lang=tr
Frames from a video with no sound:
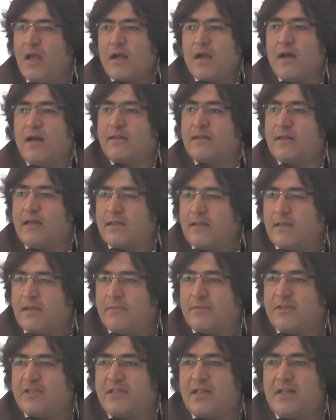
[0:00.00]

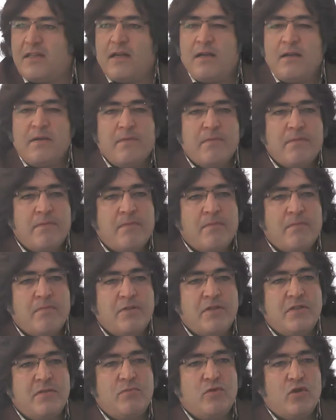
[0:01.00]
Katladığımızda da
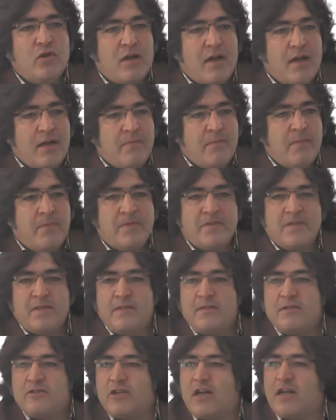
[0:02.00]
bizim
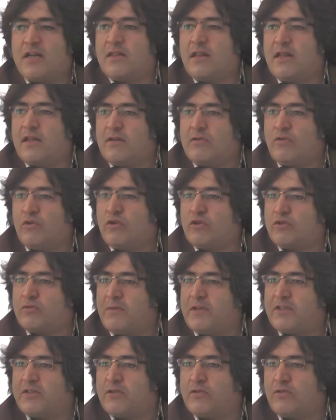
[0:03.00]
donanımımızın, şartların
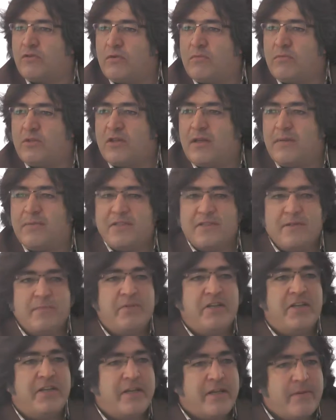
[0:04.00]
oluşması durumunda bizim
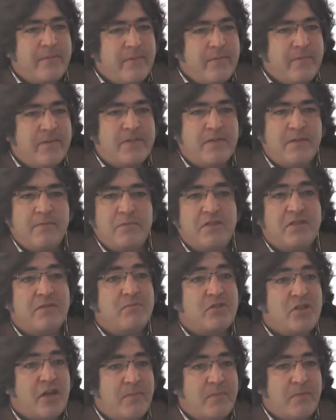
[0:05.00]
birikimimizin, bizim
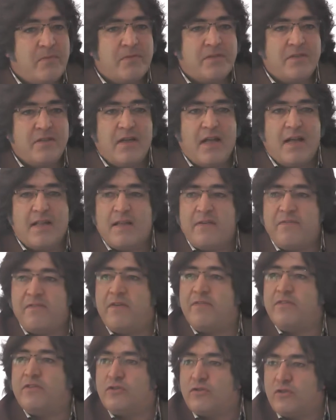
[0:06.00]
çapımızın, hedef
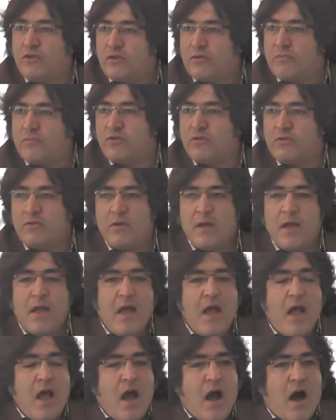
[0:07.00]
ve vizyonumuzun
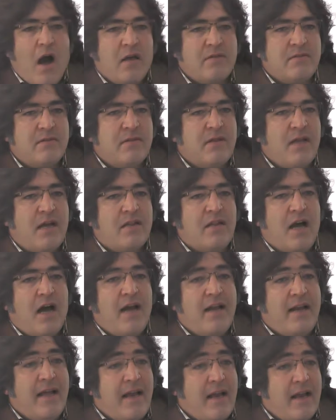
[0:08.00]
aslında daha
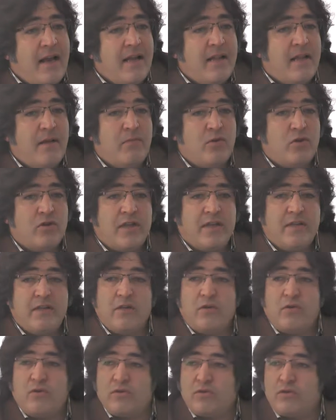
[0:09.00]
nelere de
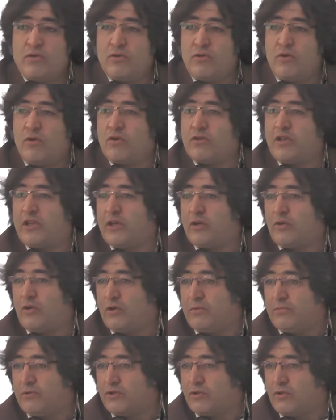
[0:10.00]
muktedir olduğunu ortaya
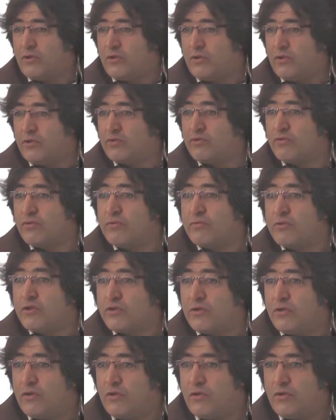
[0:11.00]
koymuş oluyoruz,
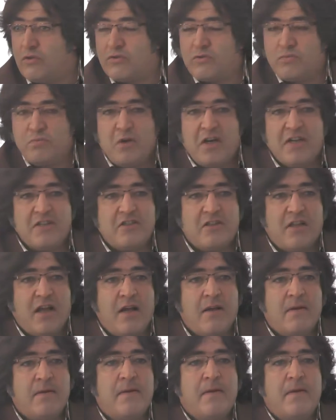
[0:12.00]
sunmuş oluyoruz. Bu
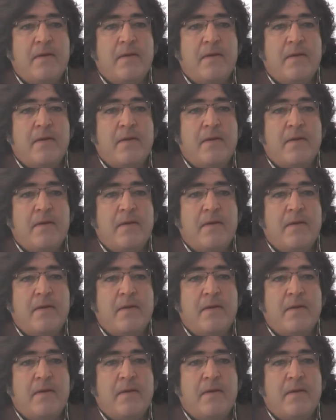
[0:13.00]
açıdan